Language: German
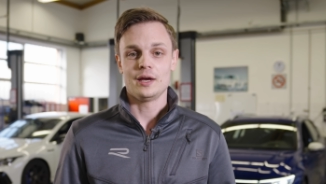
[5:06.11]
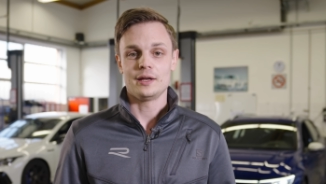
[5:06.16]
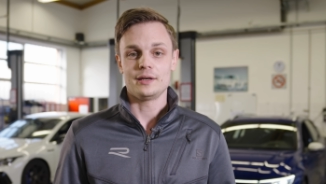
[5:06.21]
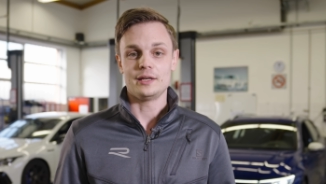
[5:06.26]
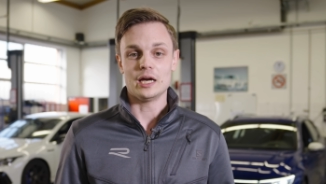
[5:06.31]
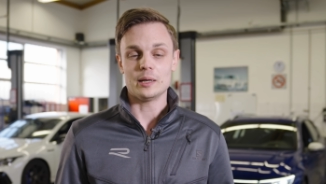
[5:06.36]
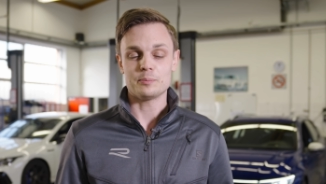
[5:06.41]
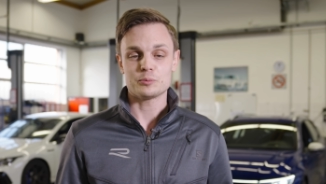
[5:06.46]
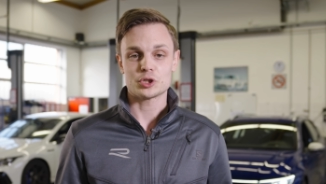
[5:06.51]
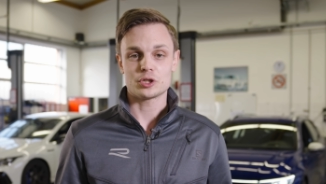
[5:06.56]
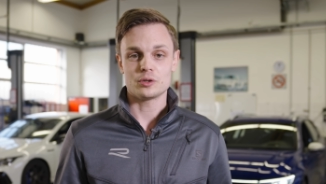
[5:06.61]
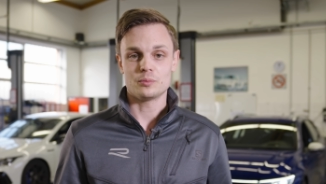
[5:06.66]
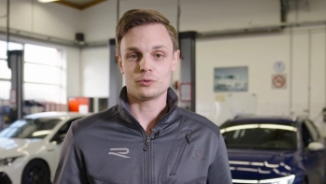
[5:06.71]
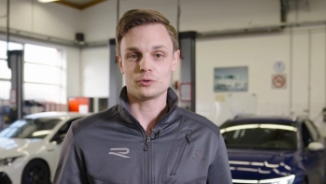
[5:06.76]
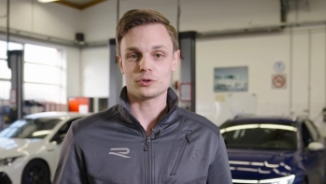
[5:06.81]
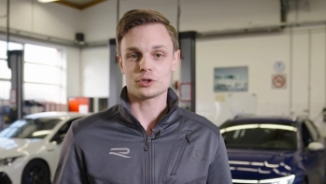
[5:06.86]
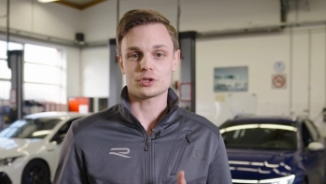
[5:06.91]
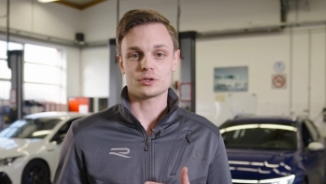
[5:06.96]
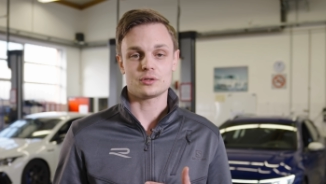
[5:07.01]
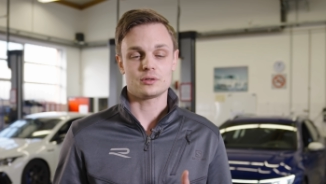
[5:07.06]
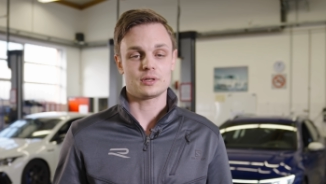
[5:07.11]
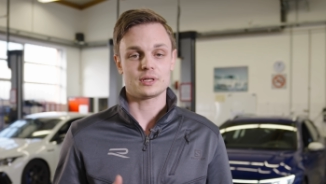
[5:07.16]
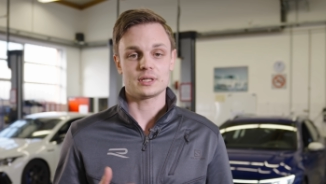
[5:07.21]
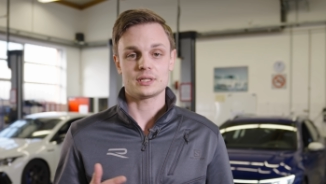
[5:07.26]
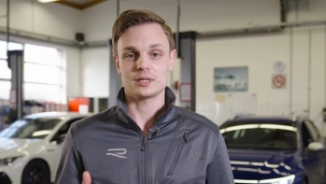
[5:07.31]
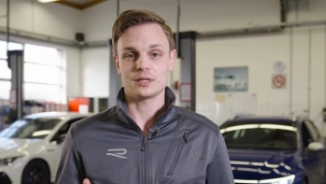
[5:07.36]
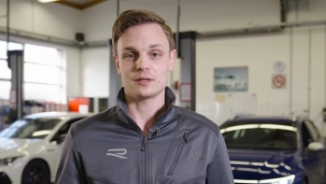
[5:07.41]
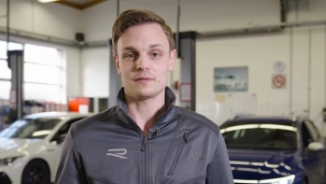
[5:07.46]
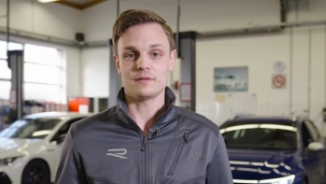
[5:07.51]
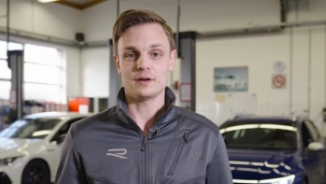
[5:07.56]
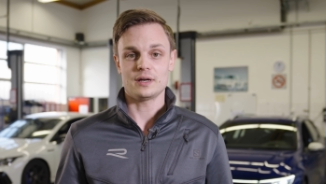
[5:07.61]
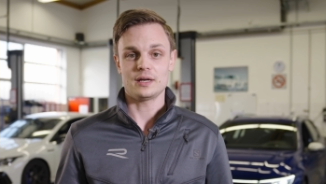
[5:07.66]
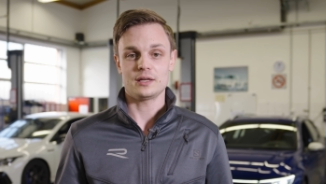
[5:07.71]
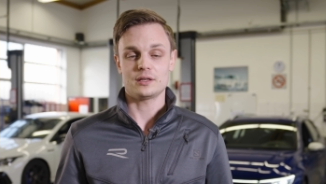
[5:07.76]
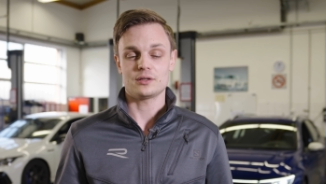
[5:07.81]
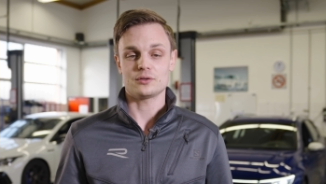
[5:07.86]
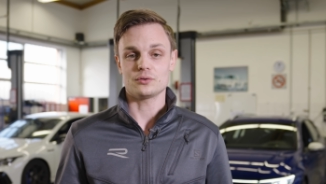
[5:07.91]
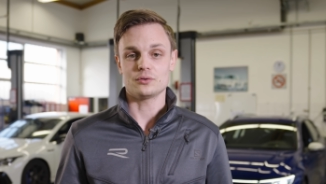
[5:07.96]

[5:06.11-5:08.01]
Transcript: Die Abstimmung ist schon richtig weit